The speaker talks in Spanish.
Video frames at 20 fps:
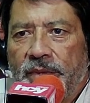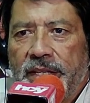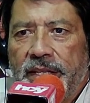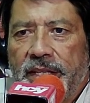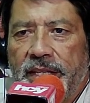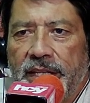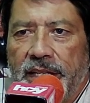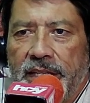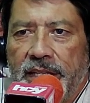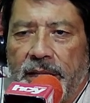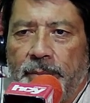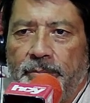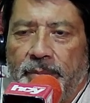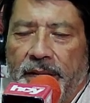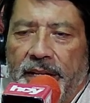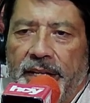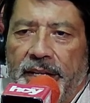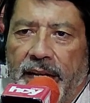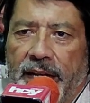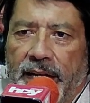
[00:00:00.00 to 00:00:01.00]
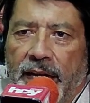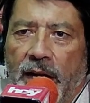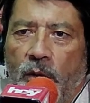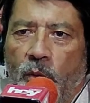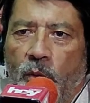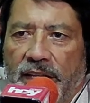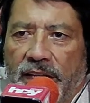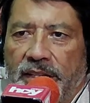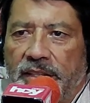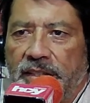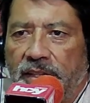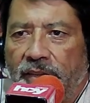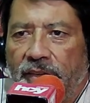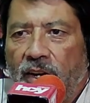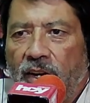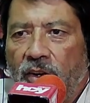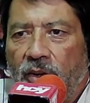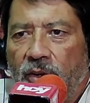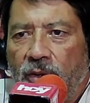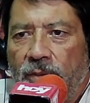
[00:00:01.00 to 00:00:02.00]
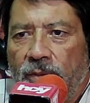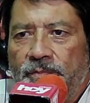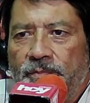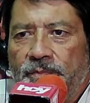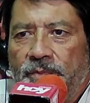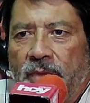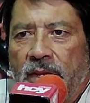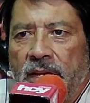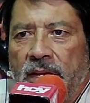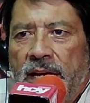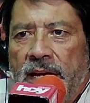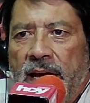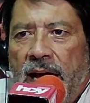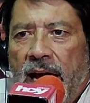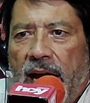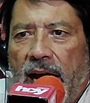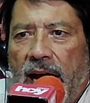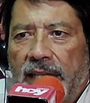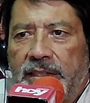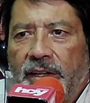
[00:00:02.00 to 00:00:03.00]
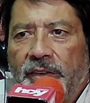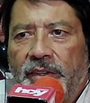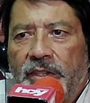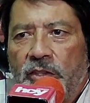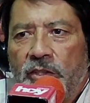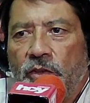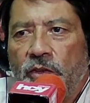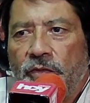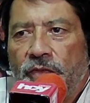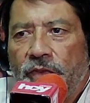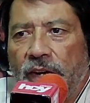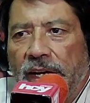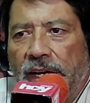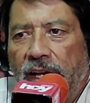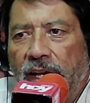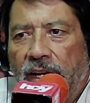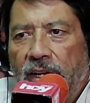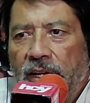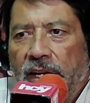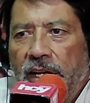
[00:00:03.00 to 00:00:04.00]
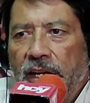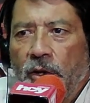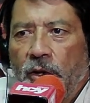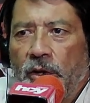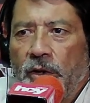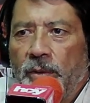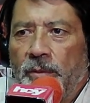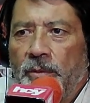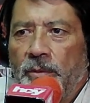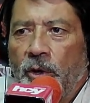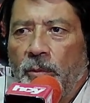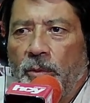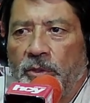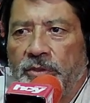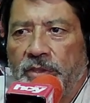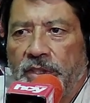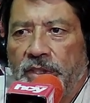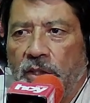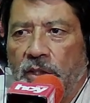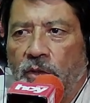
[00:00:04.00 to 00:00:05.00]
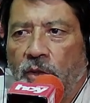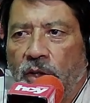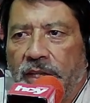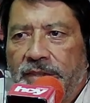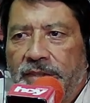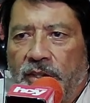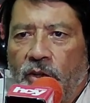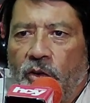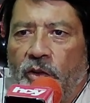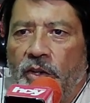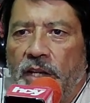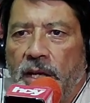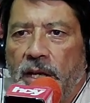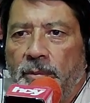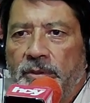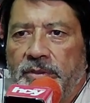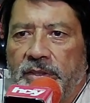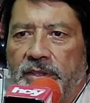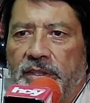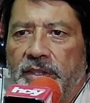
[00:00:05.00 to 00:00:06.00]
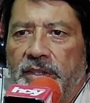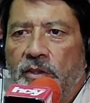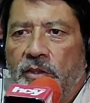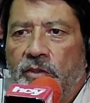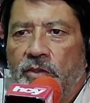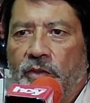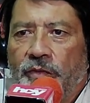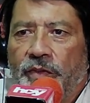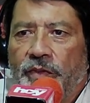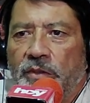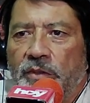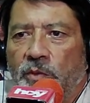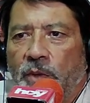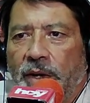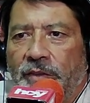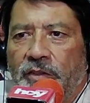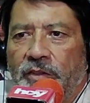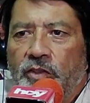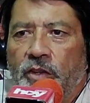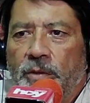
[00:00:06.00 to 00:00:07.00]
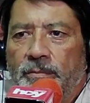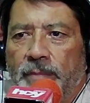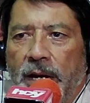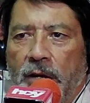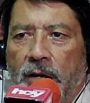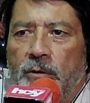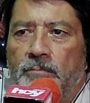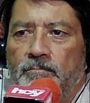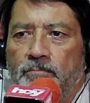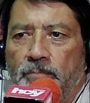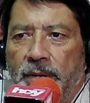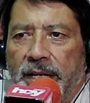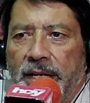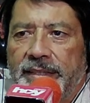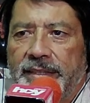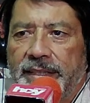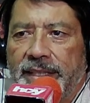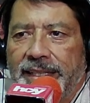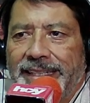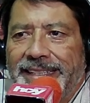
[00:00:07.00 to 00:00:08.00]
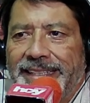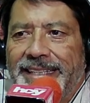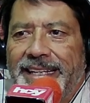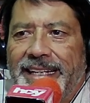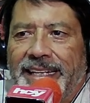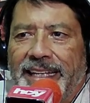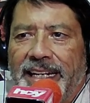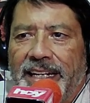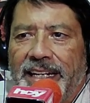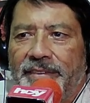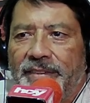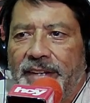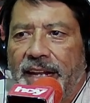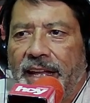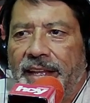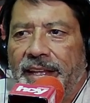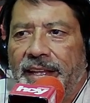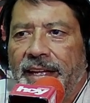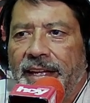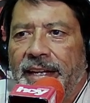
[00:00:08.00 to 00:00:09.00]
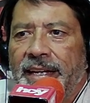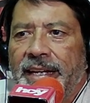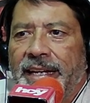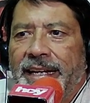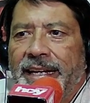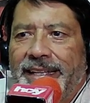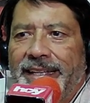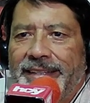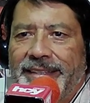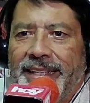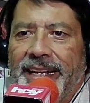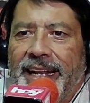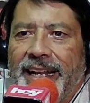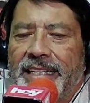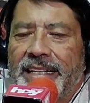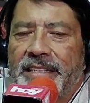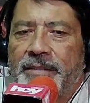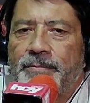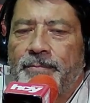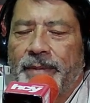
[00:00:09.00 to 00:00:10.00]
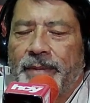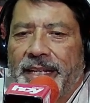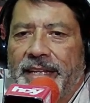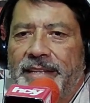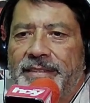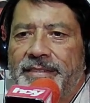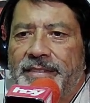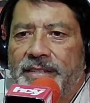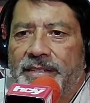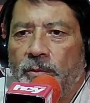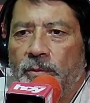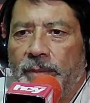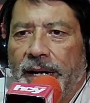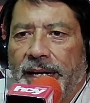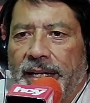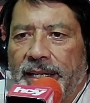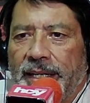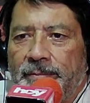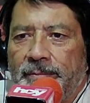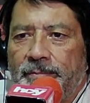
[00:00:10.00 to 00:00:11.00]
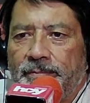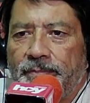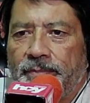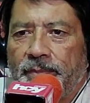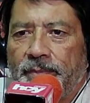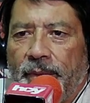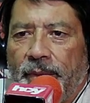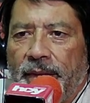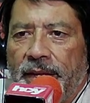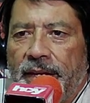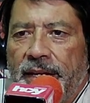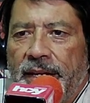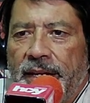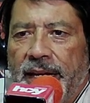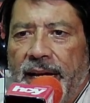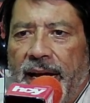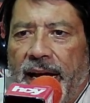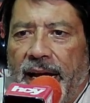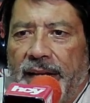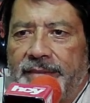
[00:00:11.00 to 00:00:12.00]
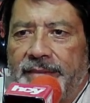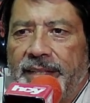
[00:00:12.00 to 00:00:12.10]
y también en el lugar de trabajo. A través de su enfoque en lo, positivo, la psicología positiva nos ofrece una visión más completa y equilibrada de la experiencia humana. Así es